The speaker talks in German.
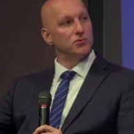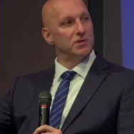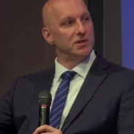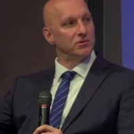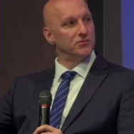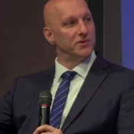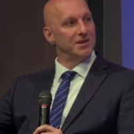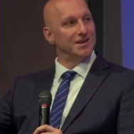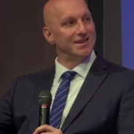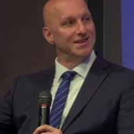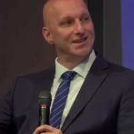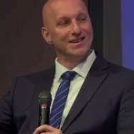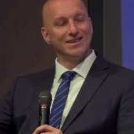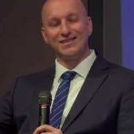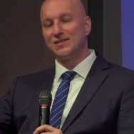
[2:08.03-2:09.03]
Netto, wir kennen
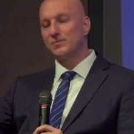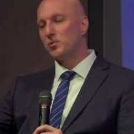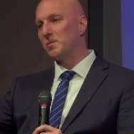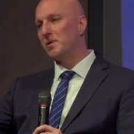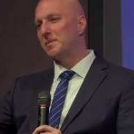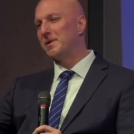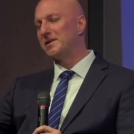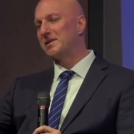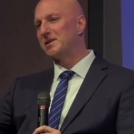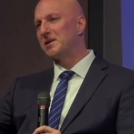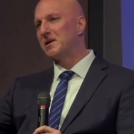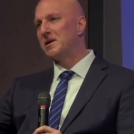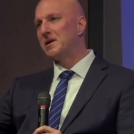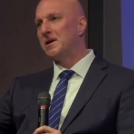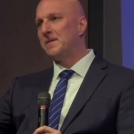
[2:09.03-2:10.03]
die ganze Problematik.
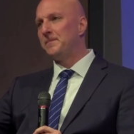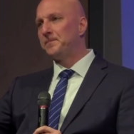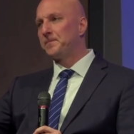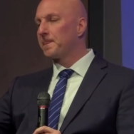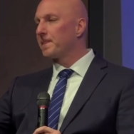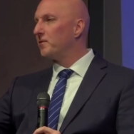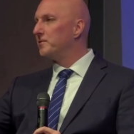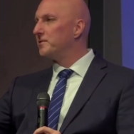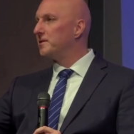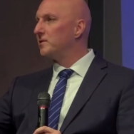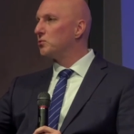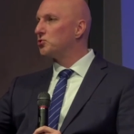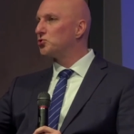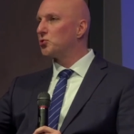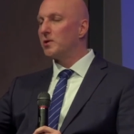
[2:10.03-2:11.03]
Und wenn Sie
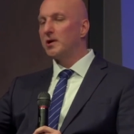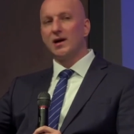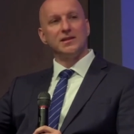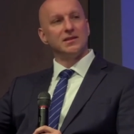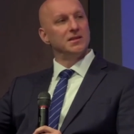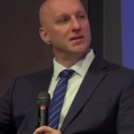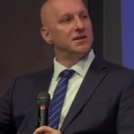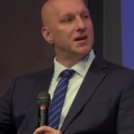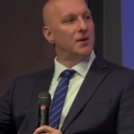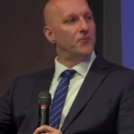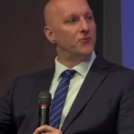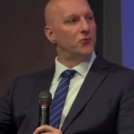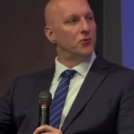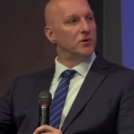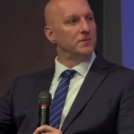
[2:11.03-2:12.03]
Lohnsteuer halt nicht
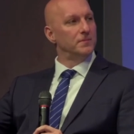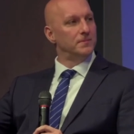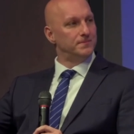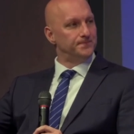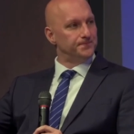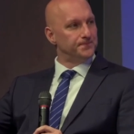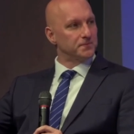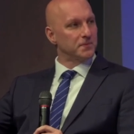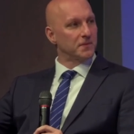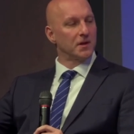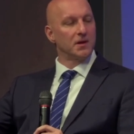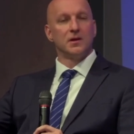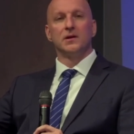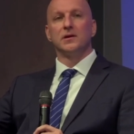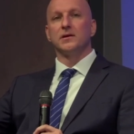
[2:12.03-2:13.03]
abführen,
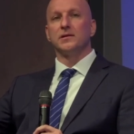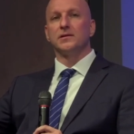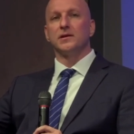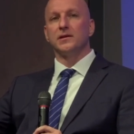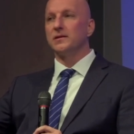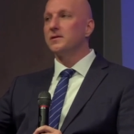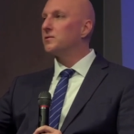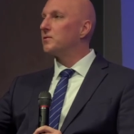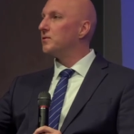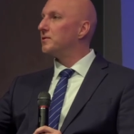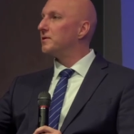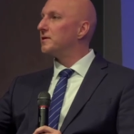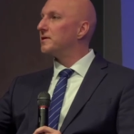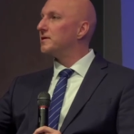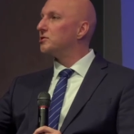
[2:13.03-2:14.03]
dann
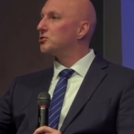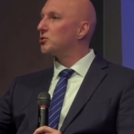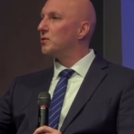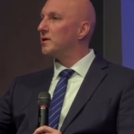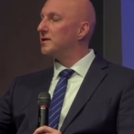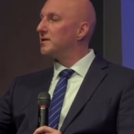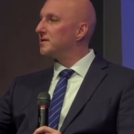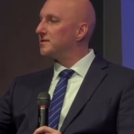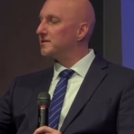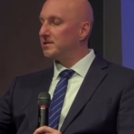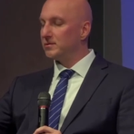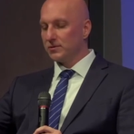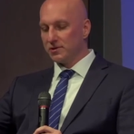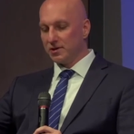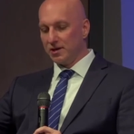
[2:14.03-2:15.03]
könnte das eine
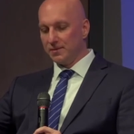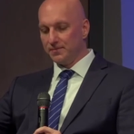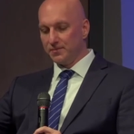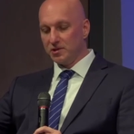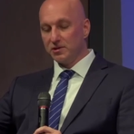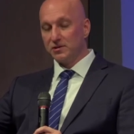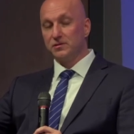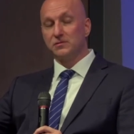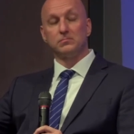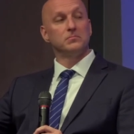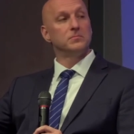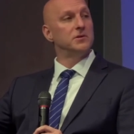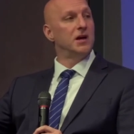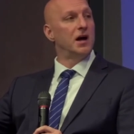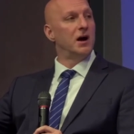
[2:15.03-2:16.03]
Steuerhinterziehung sein. Das ist
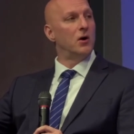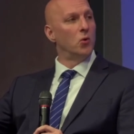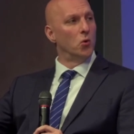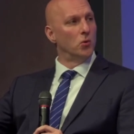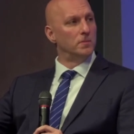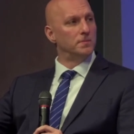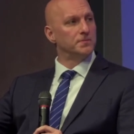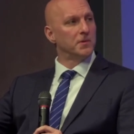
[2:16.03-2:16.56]
die AO.